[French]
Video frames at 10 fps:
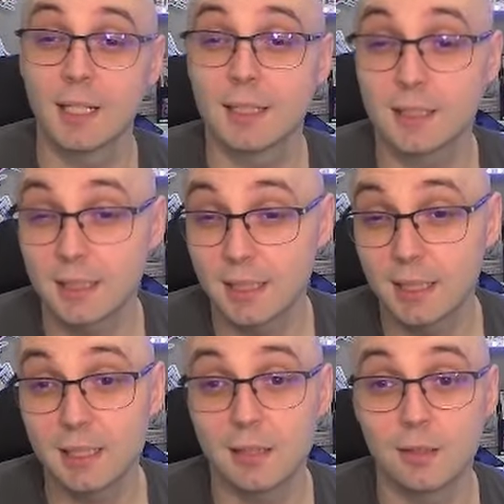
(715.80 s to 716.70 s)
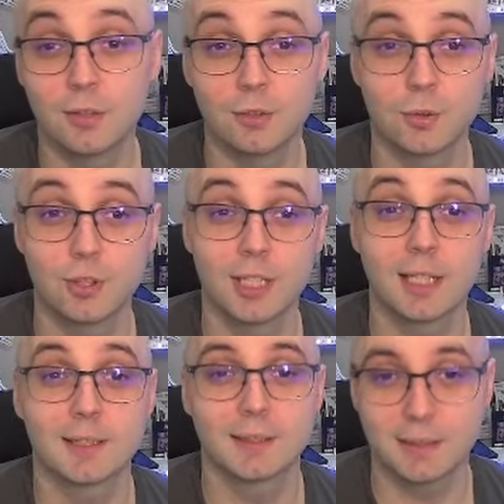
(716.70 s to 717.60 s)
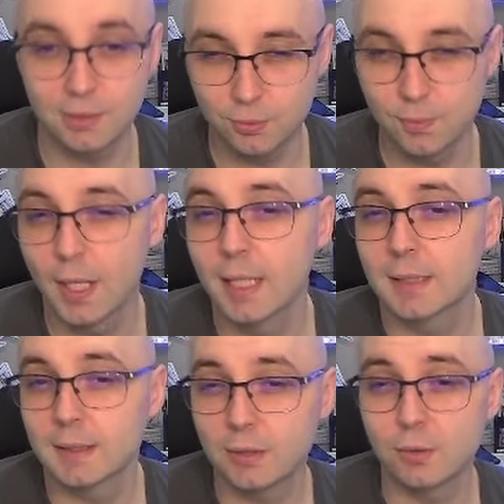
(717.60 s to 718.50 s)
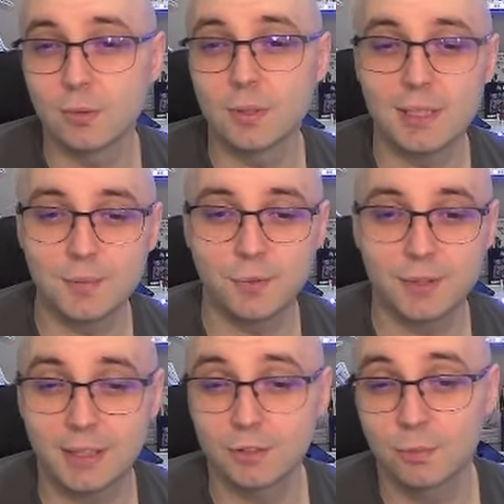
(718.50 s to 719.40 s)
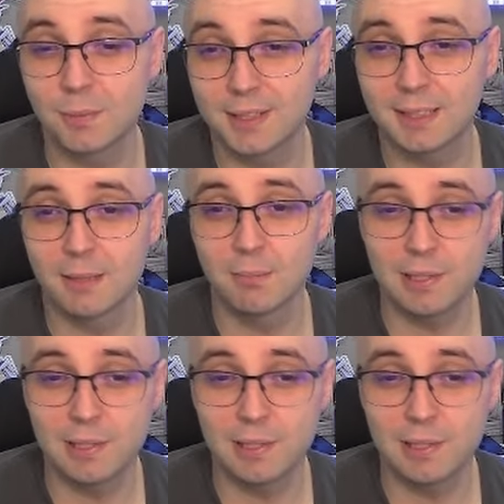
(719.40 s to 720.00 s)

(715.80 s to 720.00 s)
qui est notre cher Sigu. Sigu, niveau 5, 2000 d'attaque et 1000